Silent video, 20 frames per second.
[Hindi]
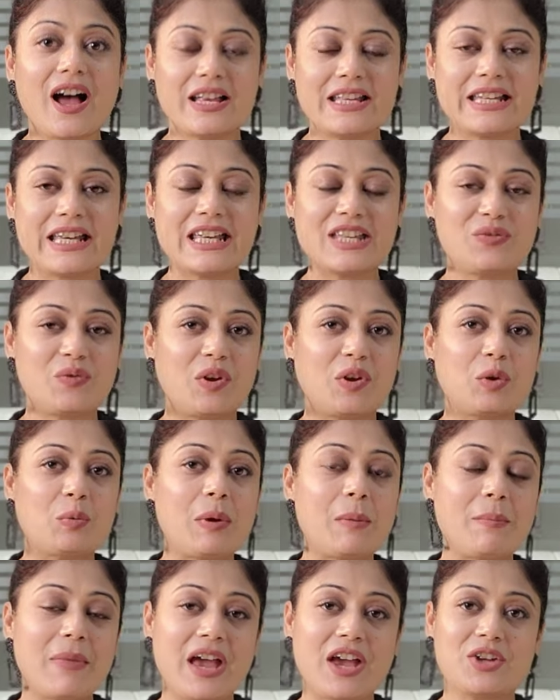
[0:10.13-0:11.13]
आज के इस वीडियो
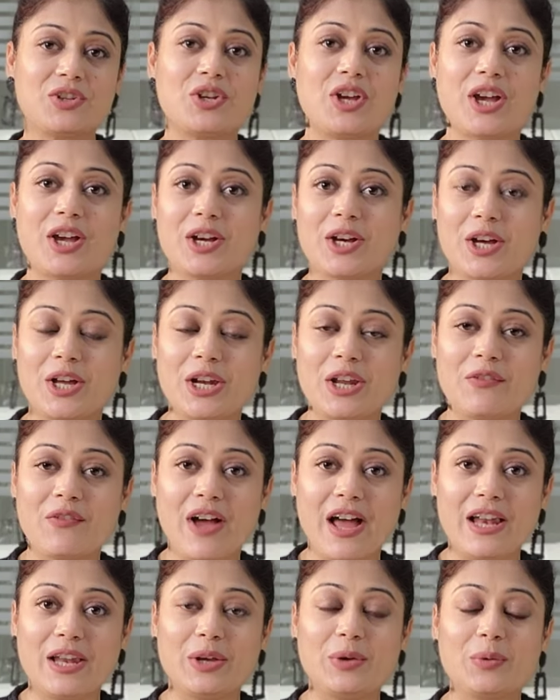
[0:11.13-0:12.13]
में मैं शेयर करने
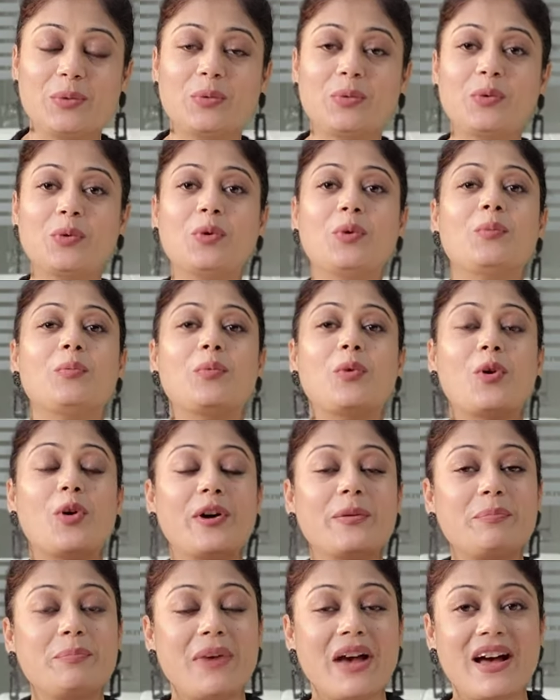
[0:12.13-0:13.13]
वाली हूँ
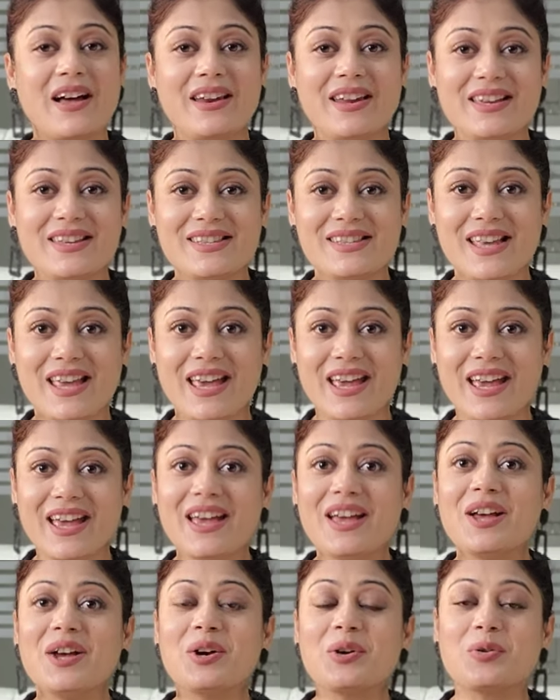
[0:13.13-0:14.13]
बहुत प्यारे से
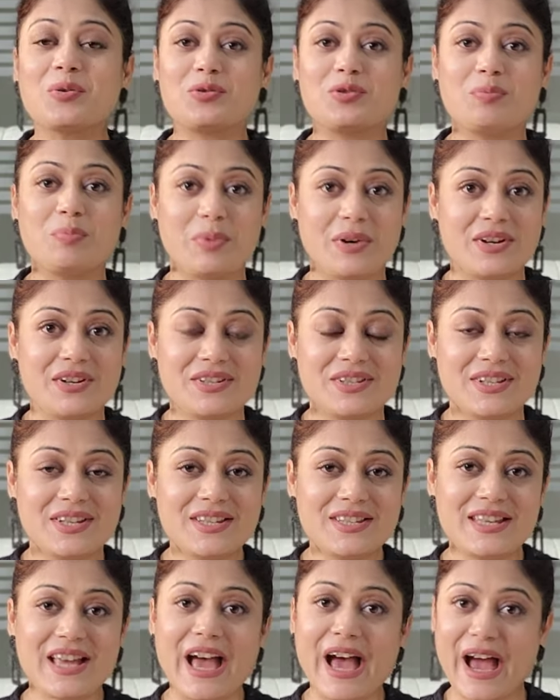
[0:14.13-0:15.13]
कुछ
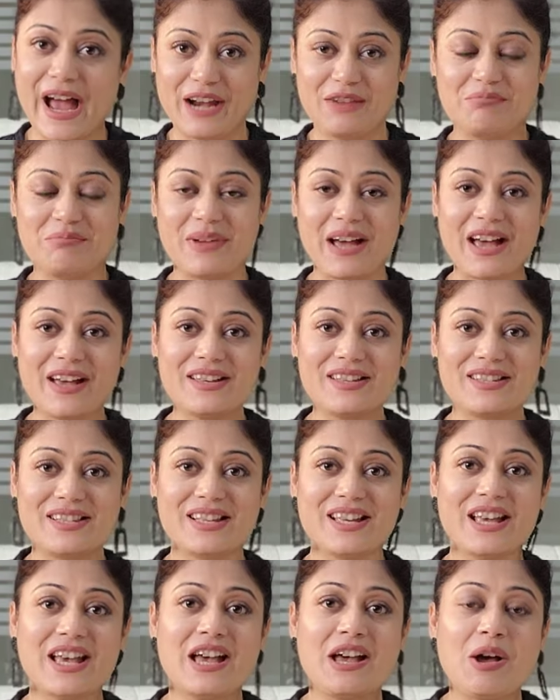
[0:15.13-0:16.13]
पर्सेस
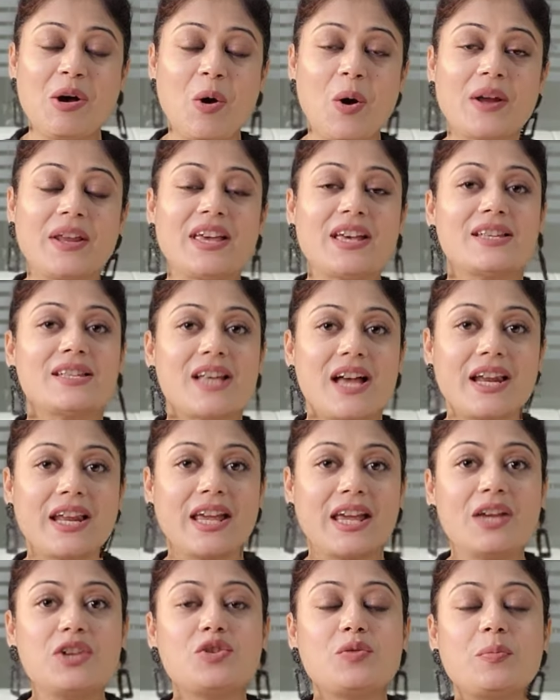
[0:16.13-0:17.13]
हैंडबैग्स और ये सारे
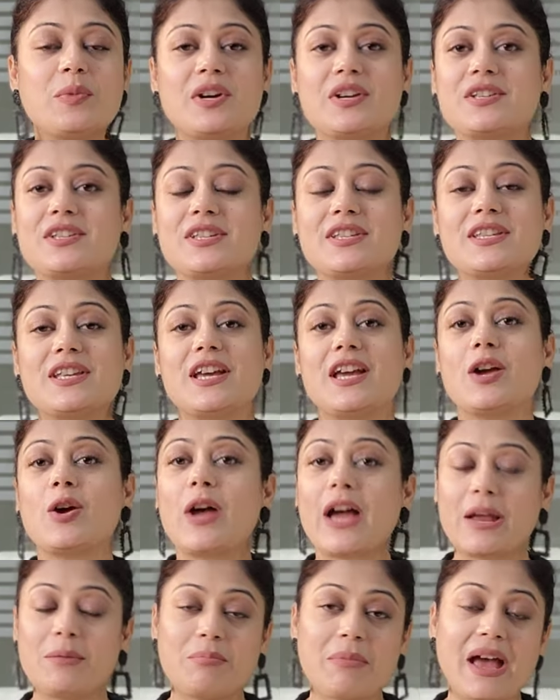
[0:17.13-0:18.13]
ही जो पर्सेस हैं
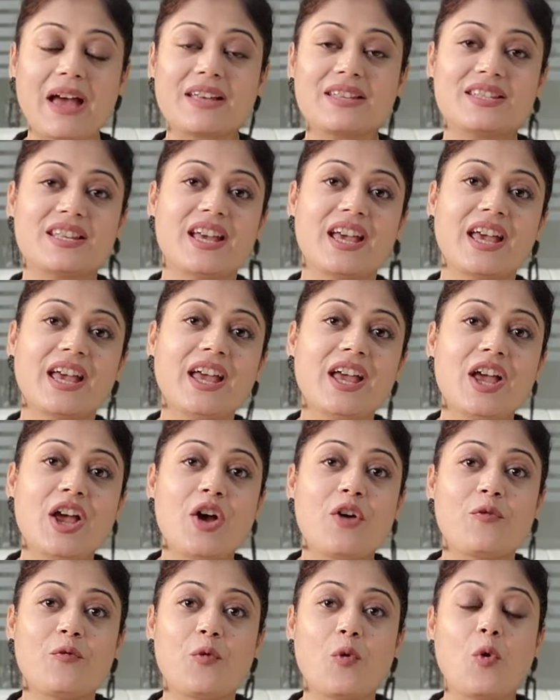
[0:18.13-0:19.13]
हैंडबैग्स हैं
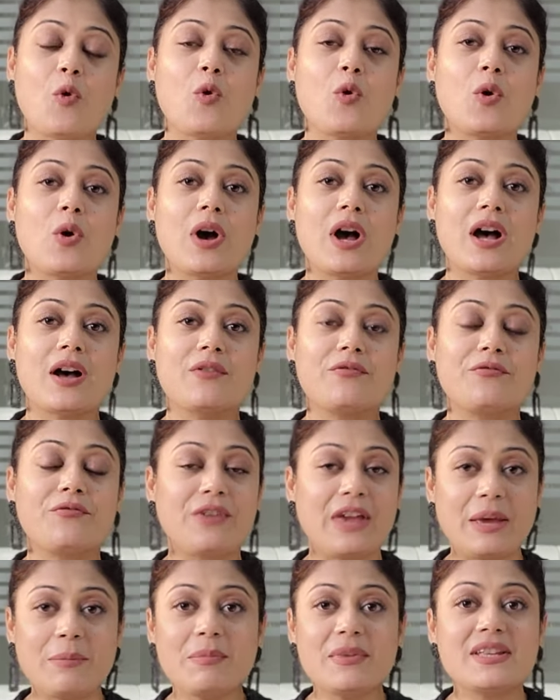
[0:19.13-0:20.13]
वो
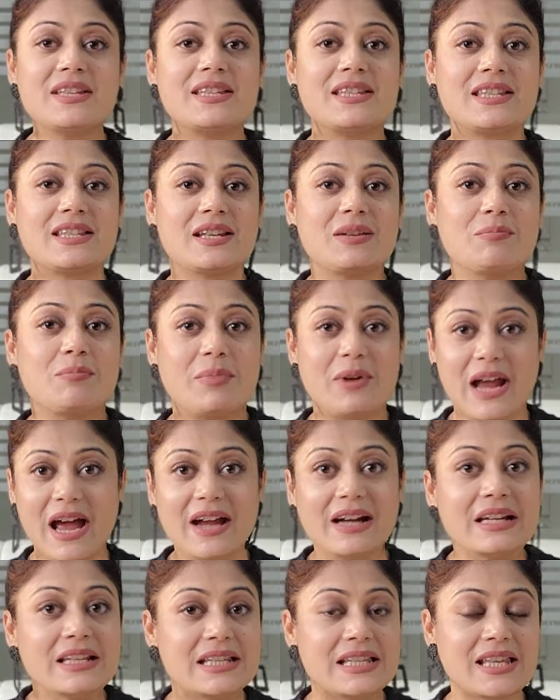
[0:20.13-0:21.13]
फेमस
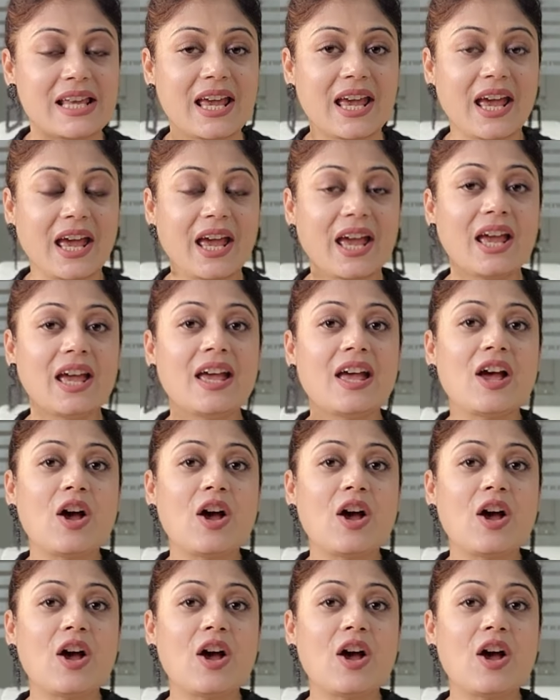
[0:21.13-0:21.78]
ब्रांड से हैं